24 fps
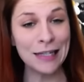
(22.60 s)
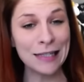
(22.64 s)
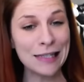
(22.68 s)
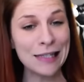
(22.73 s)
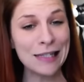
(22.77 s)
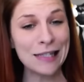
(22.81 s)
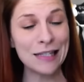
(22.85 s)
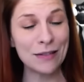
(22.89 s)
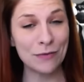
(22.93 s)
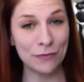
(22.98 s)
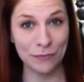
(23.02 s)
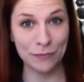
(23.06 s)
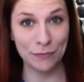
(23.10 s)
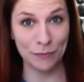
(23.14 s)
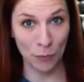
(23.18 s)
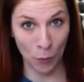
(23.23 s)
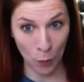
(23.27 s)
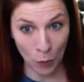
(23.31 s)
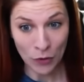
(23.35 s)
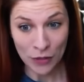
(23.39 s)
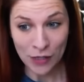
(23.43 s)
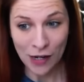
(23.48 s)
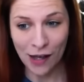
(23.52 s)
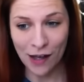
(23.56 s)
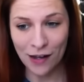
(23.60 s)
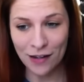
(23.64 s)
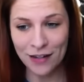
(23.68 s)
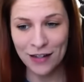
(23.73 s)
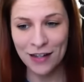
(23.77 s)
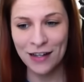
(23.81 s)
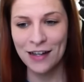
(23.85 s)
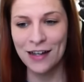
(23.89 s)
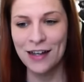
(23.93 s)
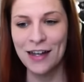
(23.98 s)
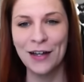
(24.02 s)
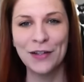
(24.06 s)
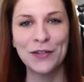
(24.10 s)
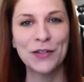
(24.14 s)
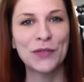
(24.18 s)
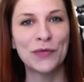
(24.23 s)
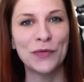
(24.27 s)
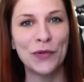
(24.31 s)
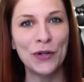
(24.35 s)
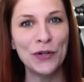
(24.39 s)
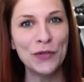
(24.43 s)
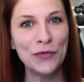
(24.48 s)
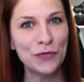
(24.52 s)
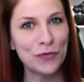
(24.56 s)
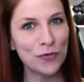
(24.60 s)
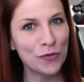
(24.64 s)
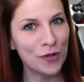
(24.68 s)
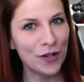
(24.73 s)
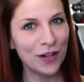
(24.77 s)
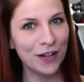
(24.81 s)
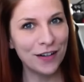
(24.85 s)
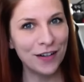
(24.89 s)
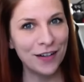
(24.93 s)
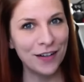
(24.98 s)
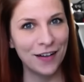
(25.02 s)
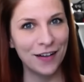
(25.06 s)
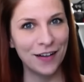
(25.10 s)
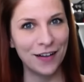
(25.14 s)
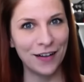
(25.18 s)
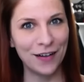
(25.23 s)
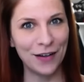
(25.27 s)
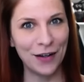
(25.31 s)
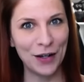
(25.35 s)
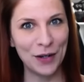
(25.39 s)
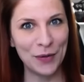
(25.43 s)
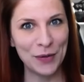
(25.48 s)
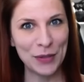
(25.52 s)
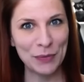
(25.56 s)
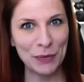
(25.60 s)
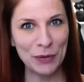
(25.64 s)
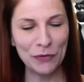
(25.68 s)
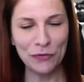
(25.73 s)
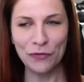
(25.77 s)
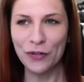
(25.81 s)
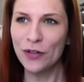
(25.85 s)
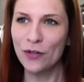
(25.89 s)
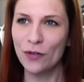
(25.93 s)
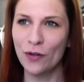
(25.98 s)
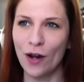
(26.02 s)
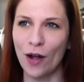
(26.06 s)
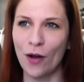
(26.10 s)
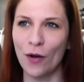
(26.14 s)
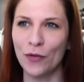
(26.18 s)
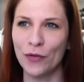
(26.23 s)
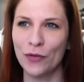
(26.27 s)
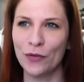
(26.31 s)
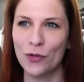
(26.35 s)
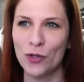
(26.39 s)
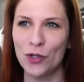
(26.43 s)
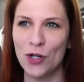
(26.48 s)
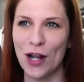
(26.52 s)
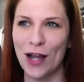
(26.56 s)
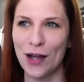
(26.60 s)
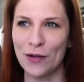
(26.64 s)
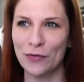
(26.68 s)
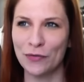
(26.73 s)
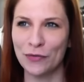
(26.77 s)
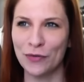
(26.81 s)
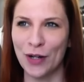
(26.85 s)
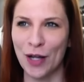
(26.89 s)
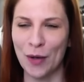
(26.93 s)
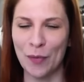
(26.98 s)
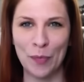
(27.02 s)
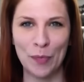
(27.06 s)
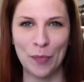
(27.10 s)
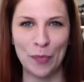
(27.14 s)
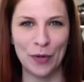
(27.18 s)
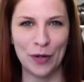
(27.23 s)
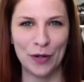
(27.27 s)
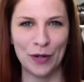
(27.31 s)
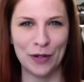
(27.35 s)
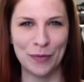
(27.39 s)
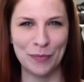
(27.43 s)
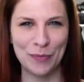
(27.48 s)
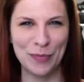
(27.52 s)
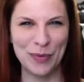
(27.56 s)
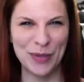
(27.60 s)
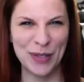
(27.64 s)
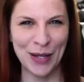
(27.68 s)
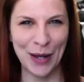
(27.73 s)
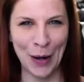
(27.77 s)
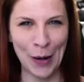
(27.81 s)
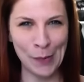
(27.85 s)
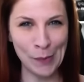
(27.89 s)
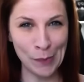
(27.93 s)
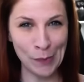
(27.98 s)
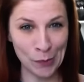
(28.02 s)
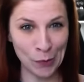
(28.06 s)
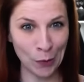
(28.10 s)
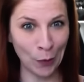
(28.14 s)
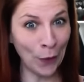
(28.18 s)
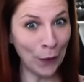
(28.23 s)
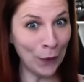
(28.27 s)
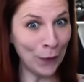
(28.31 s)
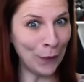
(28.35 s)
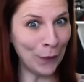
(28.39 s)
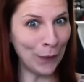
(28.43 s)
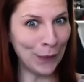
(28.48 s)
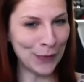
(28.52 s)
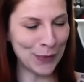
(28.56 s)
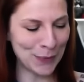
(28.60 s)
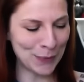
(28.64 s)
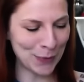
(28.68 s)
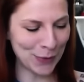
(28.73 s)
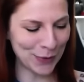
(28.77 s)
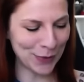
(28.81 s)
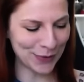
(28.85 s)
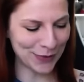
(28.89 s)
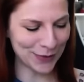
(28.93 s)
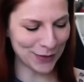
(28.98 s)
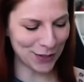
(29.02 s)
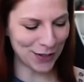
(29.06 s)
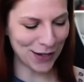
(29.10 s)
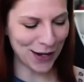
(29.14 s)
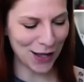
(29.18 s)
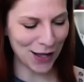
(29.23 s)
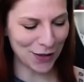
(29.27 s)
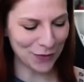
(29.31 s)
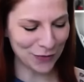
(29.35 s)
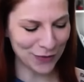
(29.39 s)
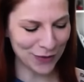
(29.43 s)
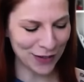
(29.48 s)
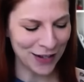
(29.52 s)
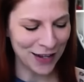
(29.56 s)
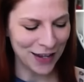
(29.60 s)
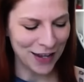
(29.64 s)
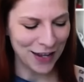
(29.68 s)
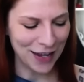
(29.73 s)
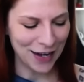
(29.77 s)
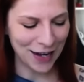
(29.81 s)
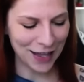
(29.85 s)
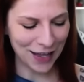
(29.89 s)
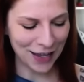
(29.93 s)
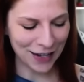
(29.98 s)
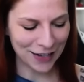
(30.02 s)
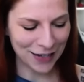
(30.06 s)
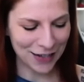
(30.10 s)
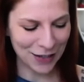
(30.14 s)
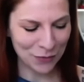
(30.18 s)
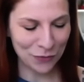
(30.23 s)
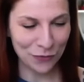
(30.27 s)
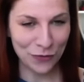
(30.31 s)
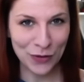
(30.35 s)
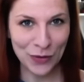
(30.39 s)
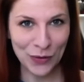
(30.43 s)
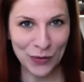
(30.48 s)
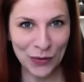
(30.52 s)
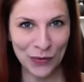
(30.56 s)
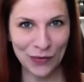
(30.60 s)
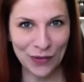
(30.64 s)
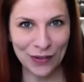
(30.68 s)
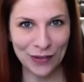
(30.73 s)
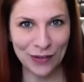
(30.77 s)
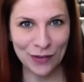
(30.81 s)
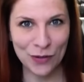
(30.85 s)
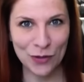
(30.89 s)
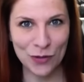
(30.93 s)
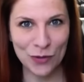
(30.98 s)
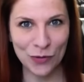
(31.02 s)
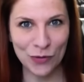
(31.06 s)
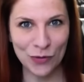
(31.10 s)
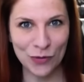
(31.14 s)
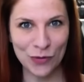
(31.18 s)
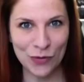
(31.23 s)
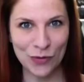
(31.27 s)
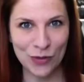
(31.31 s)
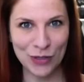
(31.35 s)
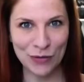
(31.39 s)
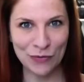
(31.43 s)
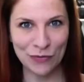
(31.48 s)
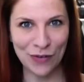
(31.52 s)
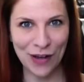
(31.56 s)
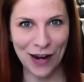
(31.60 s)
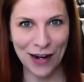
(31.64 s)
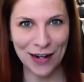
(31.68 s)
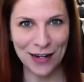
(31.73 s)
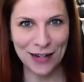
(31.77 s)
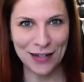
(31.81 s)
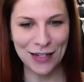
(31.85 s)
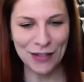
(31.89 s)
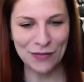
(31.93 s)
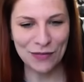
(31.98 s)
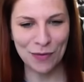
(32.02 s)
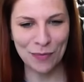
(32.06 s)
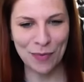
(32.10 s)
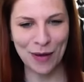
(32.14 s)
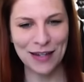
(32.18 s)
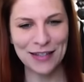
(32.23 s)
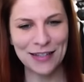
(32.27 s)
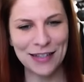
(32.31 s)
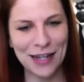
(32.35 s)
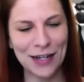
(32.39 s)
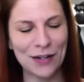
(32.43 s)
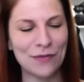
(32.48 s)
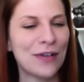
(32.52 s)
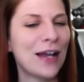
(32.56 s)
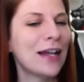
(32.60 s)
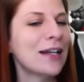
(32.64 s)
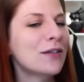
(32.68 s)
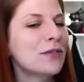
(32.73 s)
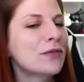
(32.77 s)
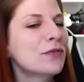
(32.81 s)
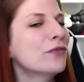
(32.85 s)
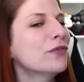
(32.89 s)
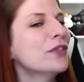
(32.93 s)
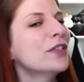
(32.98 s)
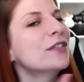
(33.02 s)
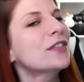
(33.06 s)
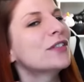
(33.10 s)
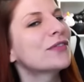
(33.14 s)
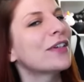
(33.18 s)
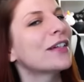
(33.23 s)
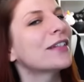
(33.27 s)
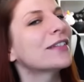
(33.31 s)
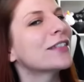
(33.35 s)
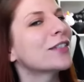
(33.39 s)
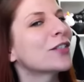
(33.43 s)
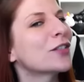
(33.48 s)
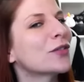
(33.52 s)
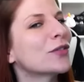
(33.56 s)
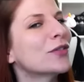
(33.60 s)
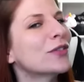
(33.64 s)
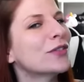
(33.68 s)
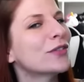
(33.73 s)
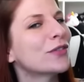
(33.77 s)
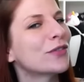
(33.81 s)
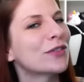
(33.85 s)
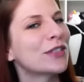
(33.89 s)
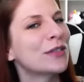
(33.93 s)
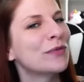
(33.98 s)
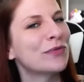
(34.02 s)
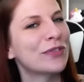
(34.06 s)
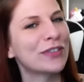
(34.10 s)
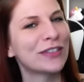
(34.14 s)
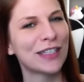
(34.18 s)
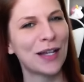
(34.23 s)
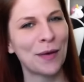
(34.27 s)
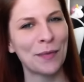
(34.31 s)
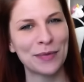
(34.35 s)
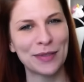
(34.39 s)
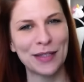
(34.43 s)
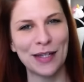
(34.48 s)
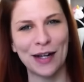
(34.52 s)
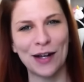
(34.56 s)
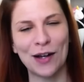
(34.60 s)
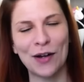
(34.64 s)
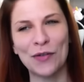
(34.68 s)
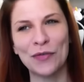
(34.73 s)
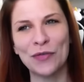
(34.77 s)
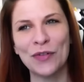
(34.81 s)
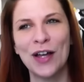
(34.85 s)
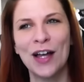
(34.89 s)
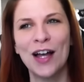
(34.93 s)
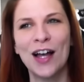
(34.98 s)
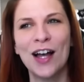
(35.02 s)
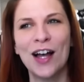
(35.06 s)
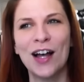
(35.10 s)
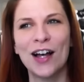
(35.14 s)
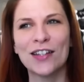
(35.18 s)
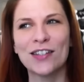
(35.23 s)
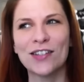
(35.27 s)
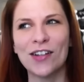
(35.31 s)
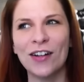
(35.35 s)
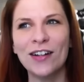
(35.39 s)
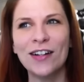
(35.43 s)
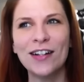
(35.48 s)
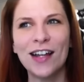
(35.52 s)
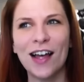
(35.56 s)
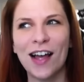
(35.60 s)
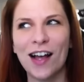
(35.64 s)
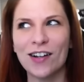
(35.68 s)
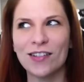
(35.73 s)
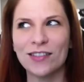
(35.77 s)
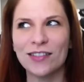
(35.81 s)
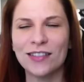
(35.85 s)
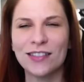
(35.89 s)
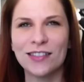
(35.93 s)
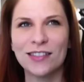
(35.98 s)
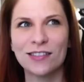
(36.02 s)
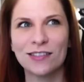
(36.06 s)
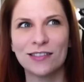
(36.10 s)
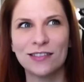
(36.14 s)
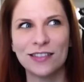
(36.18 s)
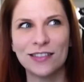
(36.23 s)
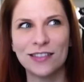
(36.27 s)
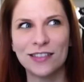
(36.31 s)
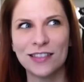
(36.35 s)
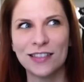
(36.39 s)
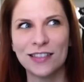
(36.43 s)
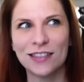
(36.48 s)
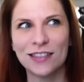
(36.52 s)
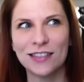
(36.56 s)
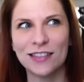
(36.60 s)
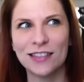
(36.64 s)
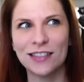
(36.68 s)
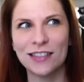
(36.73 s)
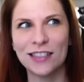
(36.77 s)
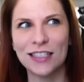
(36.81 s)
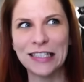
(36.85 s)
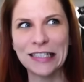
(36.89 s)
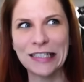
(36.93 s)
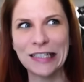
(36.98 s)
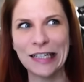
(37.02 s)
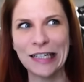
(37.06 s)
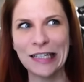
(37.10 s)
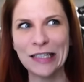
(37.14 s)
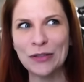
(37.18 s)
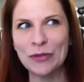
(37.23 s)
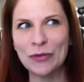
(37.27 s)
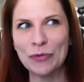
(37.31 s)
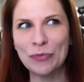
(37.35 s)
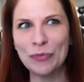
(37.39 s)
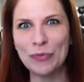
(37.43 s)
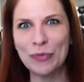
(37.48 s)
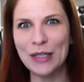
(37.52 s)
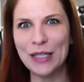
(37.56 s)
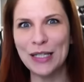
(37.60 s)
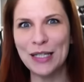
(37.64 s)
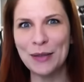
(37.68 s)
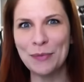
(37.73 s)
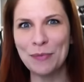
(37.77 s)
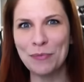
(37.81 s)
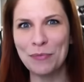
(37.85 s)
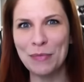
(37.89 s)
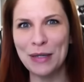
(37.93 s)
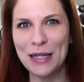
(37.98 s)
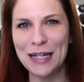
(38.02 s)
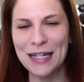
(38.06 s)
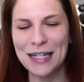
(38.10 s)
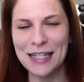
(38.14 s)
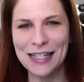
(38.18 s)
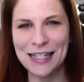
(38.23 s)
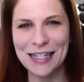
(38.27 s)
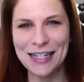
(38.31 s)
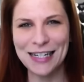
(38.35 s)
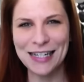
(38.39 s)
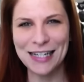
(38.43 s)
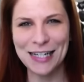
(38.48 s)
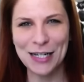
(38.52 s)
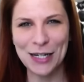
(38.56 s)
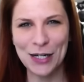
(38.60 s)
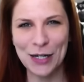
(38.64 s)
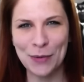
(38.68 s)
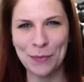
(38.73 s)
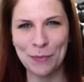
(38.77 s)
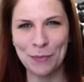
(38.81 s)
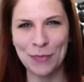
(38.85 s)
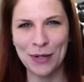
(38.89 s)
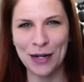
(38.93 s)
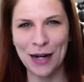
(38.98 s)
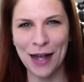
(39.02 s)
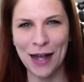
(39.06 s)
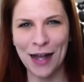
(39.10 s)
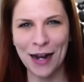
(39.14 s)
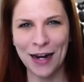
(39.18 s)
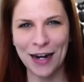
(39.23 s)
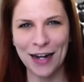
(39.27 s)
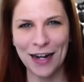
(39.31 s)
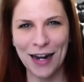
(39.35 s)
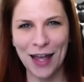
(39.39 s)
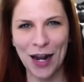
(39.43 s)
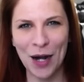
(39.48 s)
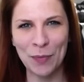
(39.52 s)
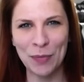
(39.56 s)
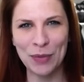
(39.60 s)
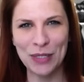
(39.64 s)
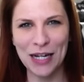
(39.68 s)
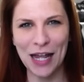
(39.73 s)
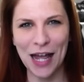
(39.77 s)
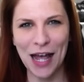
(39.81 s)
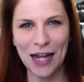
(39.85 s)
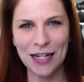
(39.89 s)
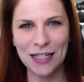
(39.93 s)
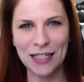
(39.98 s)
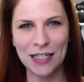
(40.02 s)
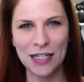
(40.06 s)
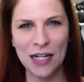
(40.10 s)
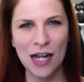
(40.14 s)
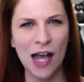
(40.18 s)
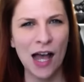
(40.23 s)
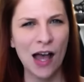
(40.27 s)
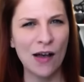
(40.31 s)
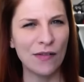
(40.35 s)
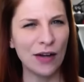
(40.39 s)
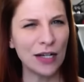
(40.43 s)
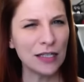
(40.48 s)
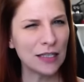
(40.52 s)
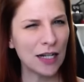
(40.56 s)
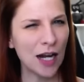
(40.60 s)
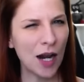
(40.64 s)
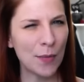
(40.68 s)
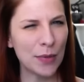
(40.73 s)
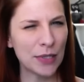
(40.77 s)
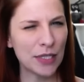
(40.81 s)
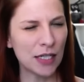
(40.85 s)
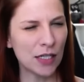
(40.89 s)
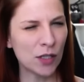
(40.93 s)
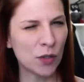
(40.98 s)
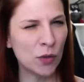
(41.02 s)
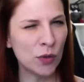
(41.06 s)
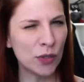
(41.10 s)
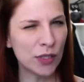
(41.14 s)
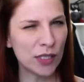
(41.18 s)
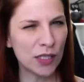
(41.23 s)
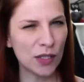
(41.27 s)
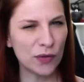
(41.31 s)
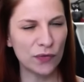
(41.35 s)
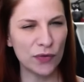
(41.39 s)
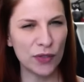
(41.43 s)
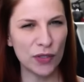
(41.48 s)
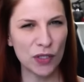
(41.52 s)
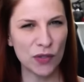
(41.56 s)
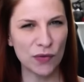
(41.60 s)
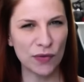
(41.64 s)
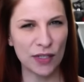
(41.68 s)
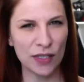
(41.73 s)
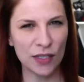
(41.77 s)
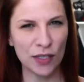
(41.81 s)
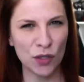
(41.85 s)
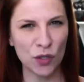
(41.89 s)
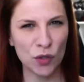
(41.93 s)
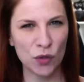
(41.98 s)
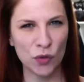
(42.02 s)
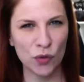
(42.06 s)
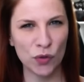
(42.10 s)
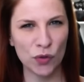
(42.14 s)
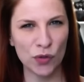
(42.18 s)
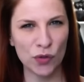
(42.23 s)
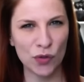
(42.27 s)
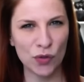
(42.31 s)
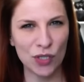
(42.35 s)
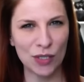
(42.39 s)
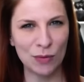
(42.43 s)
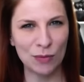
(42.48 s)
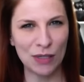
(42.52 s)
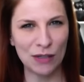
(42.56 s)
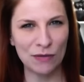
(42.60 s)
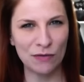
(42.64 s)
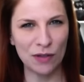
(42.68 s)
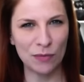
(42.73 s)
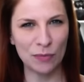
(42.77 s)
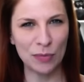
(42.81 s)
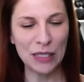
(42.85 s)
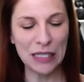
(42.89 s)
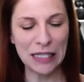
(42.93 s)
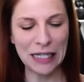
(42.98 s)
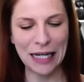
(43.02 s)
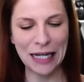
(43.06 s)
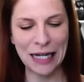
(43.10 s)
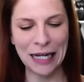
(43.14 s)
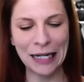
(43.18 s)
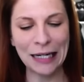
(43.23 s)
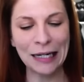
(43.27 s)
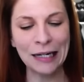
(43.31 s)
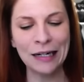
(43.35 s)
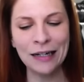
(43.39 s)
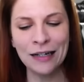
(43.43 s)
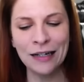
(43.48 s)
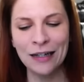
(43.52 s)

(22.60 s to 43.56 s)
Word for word: es ist Montag, 12 Uhr. Äh, ich bin fit und ausgeschlafen, habe äh, bis halb neun heute Morgen geschlafen nach dem 24-Stunden-Stream. Für alle, die es verpasst hatten, wir hatten einen 24-Stunden-Stream von Samstag auf Sonntag und so resümee-mäßig im Nachhinein betrachtet, war es, glaube ich, der coolste 24-Stunden-Stream, den wir bisher hatten.